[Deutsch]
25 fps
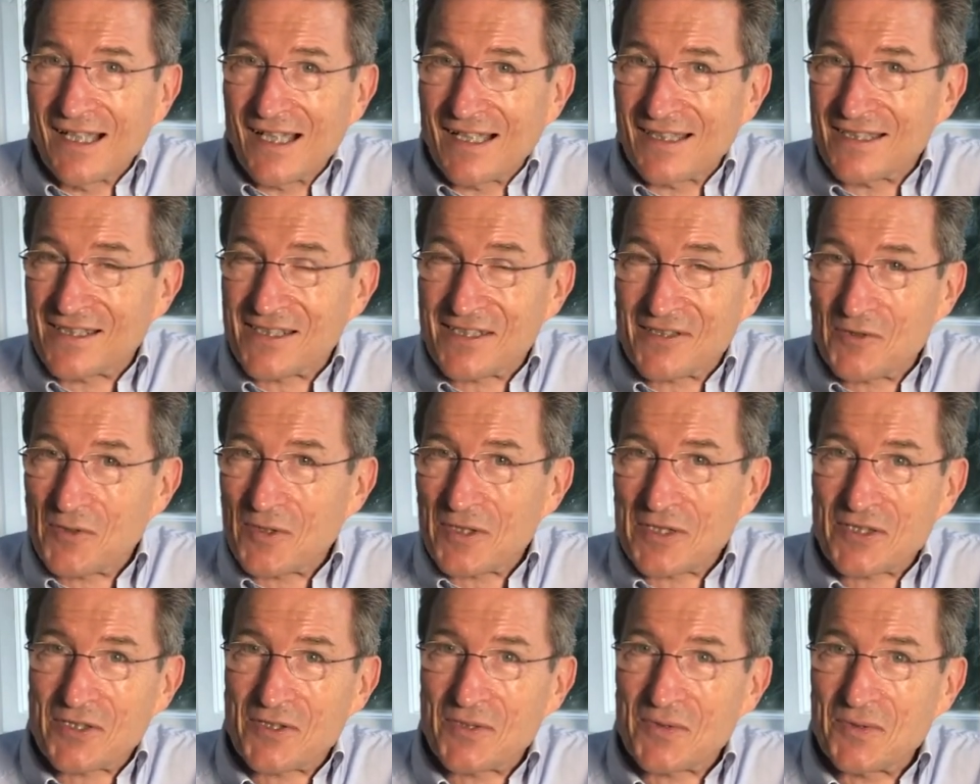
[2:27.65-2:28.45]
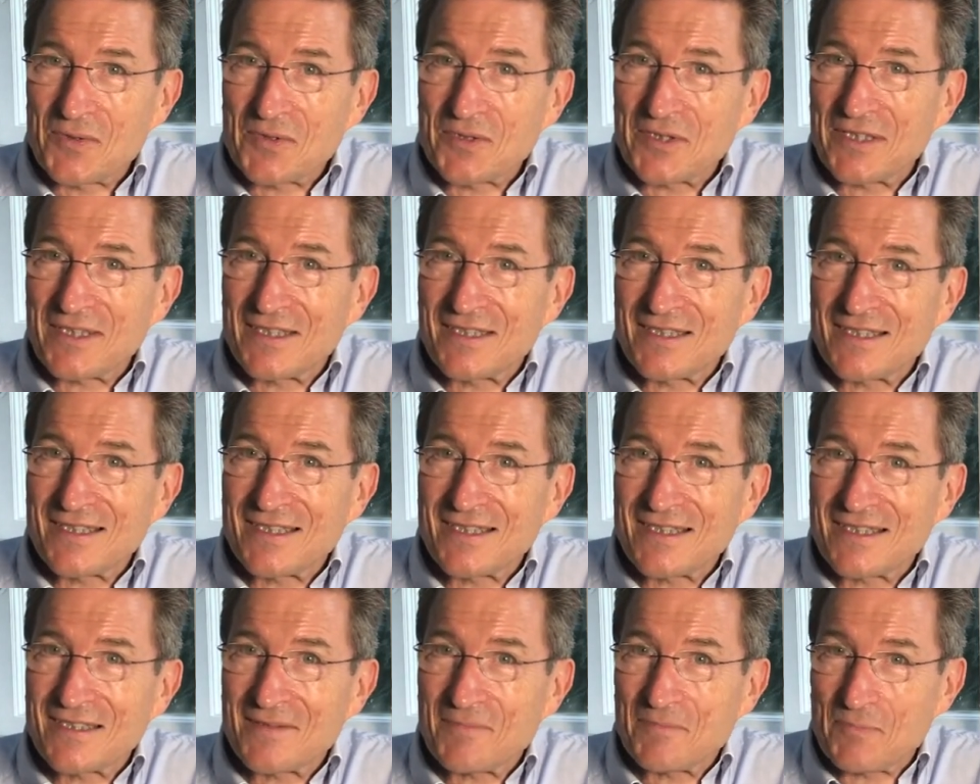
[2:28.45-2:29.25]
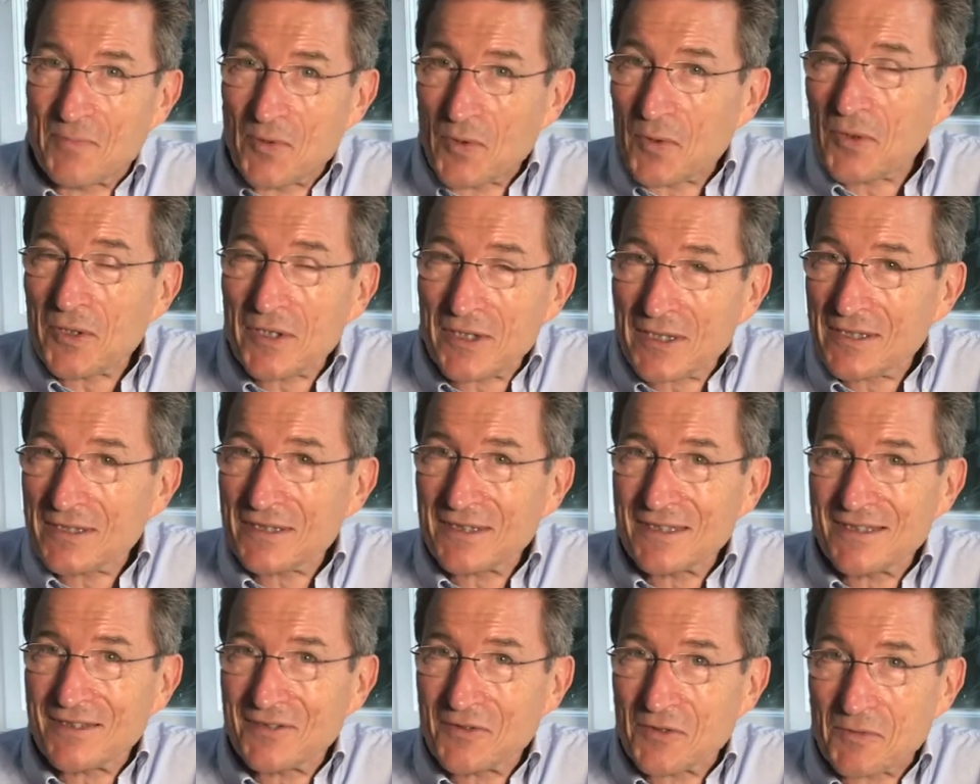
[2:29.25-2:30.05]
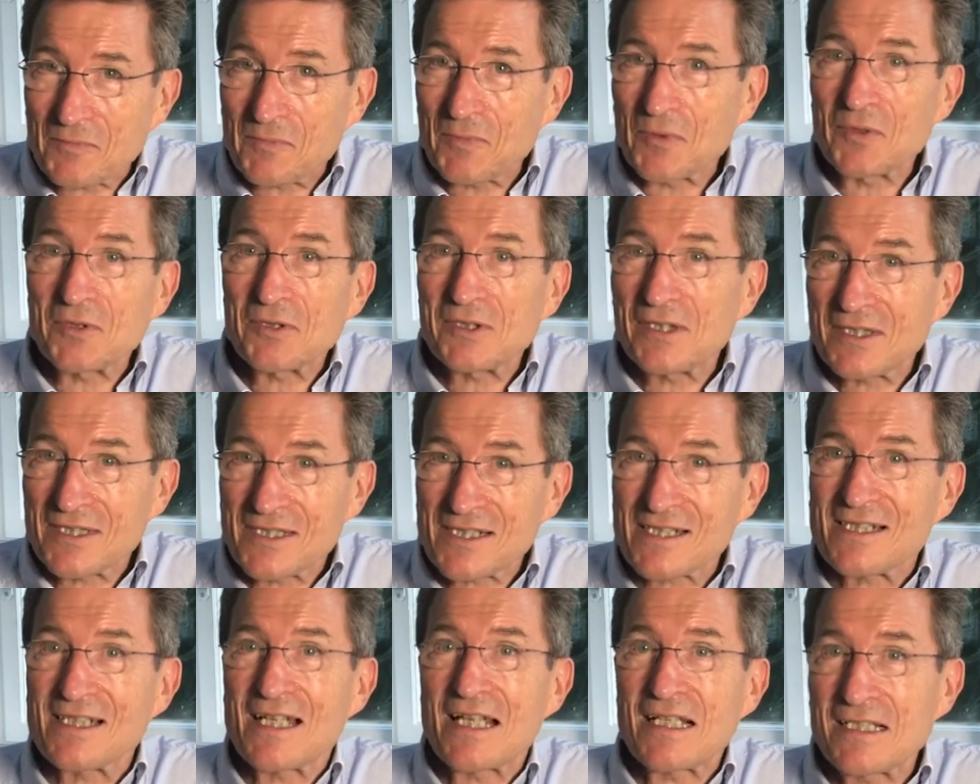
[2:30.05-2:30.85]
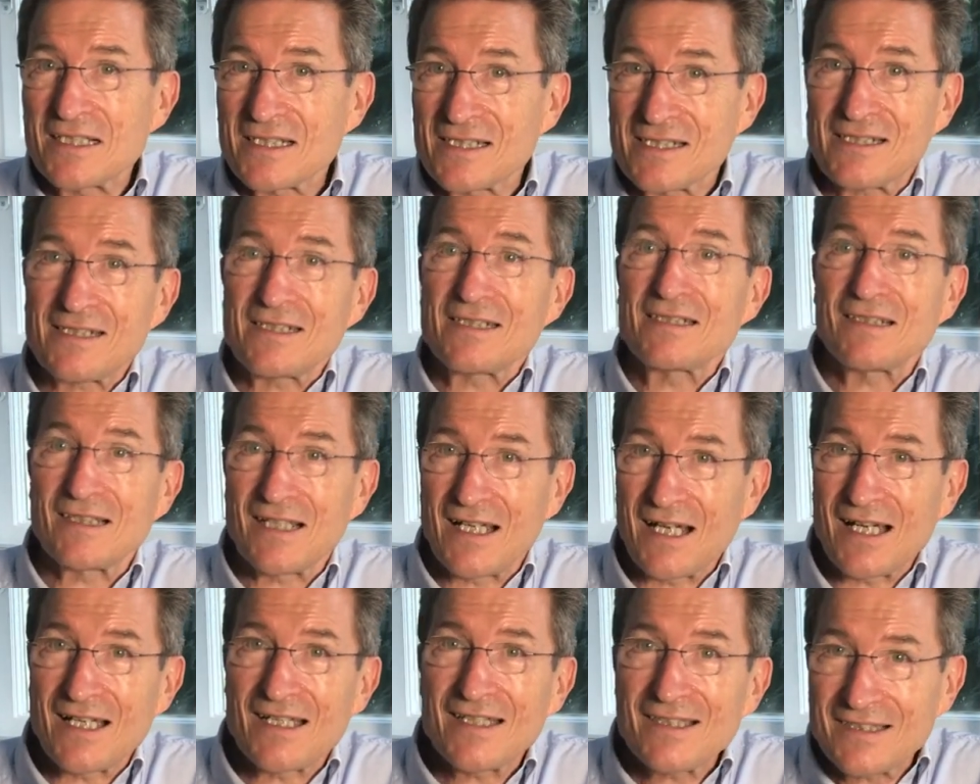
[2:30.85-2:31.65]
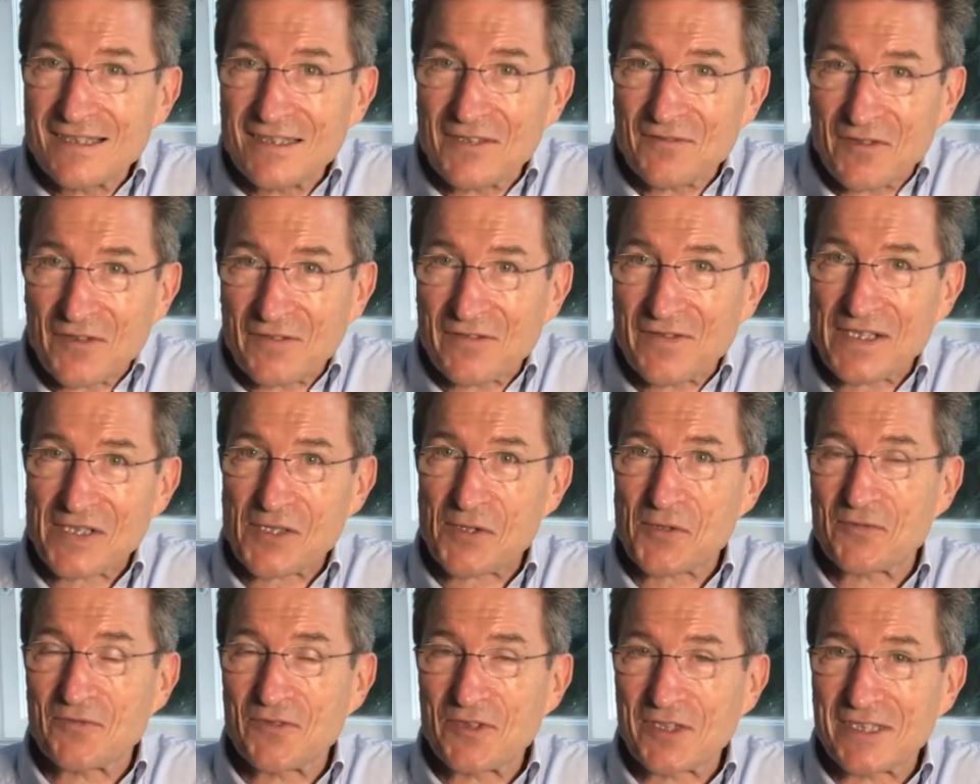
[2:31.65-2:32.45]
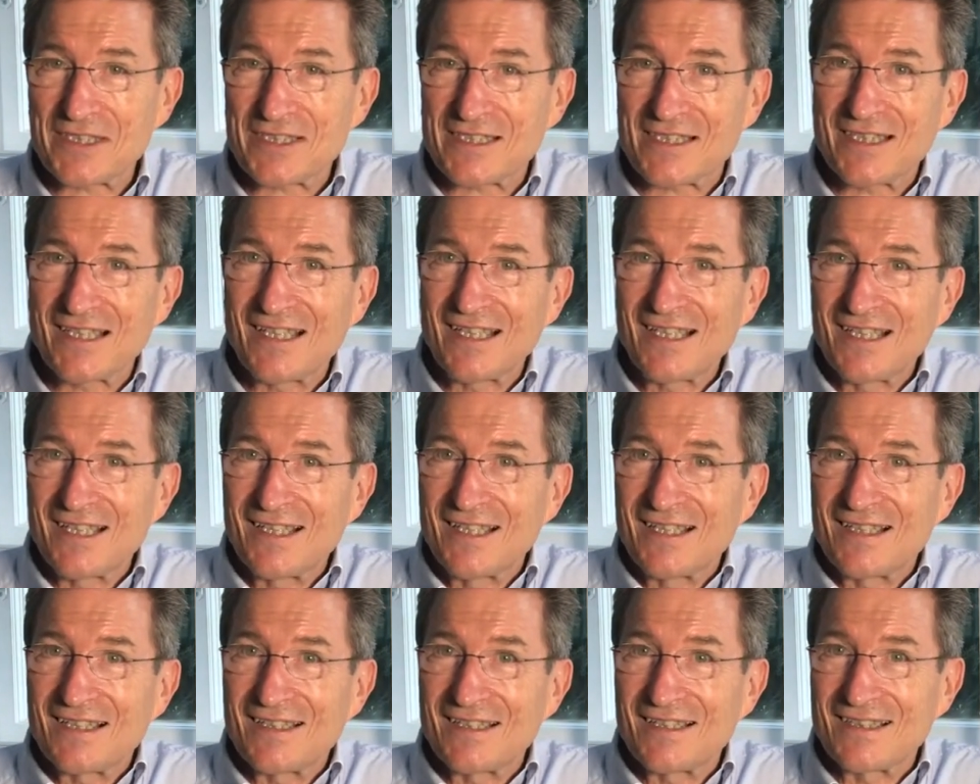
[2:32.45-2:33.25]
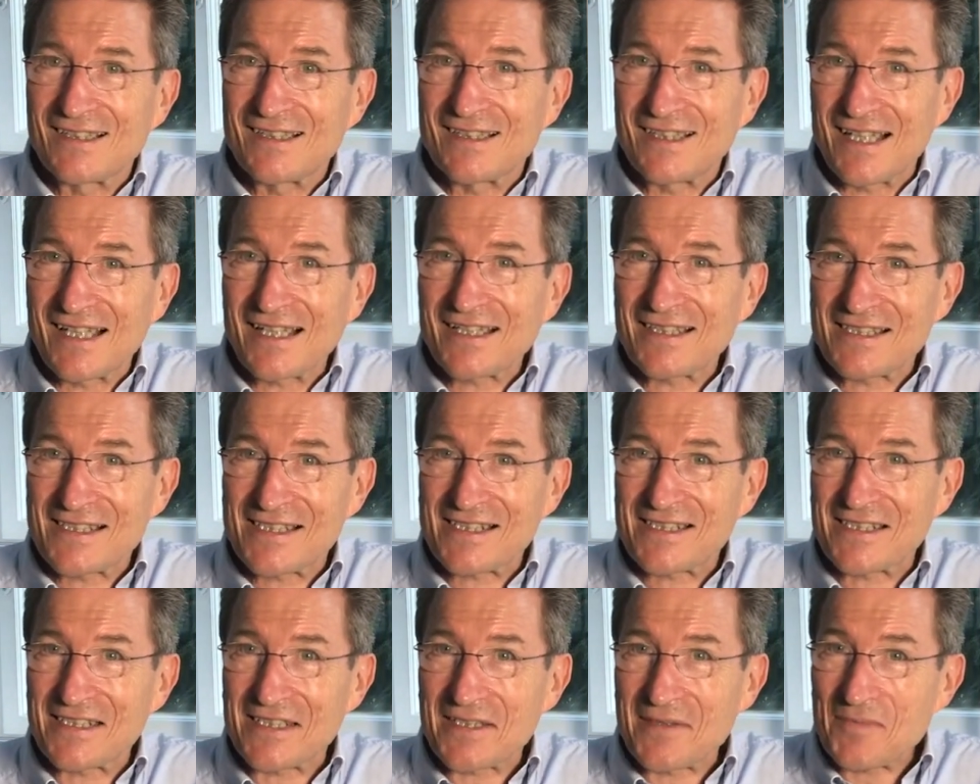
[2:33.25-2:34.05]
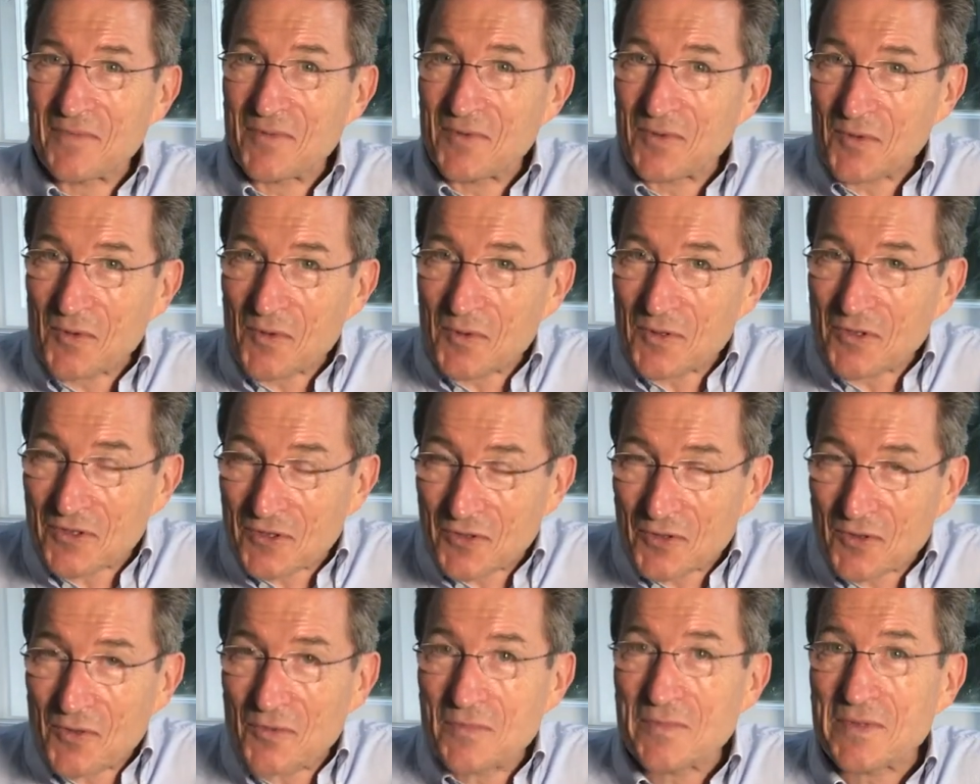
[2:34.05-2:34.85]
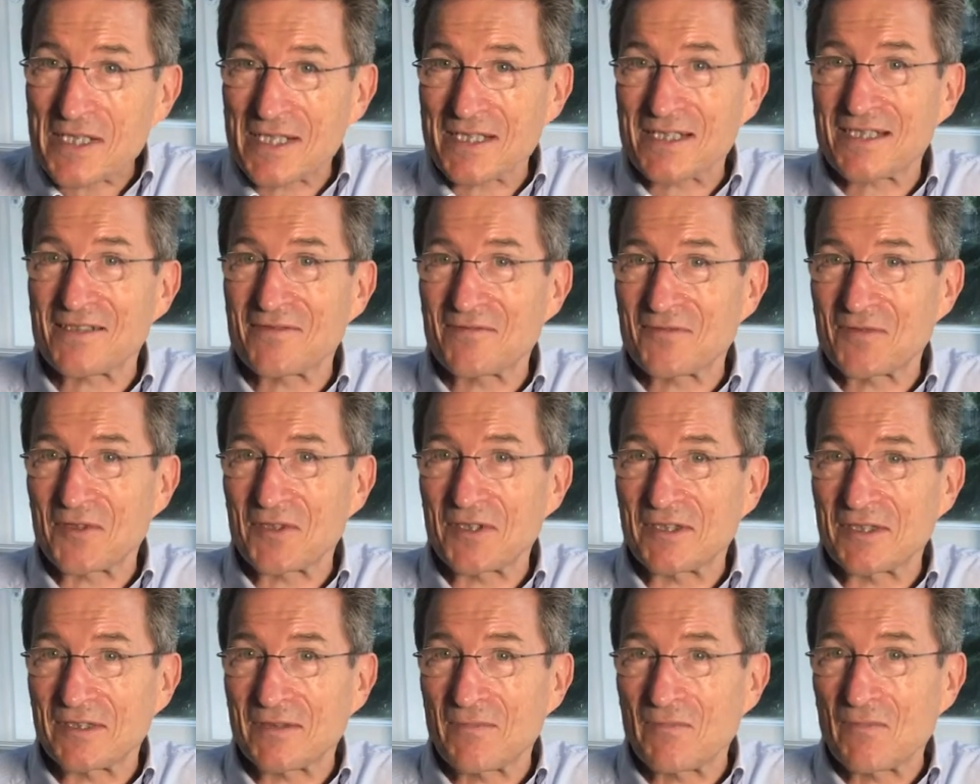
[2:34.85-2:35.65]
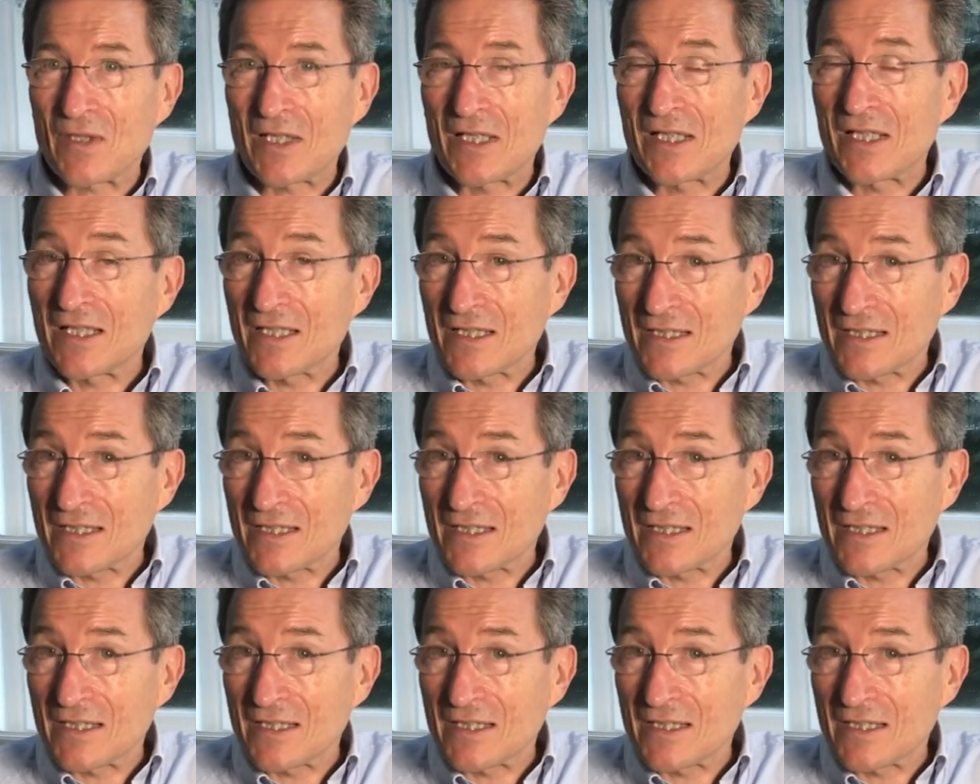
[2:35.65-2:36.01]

eine Situation, in der die Bürgerinnen und Bürger des Landes ihre eigene Verfassung wirklich äh, ernst nehmen und umsetzen wollen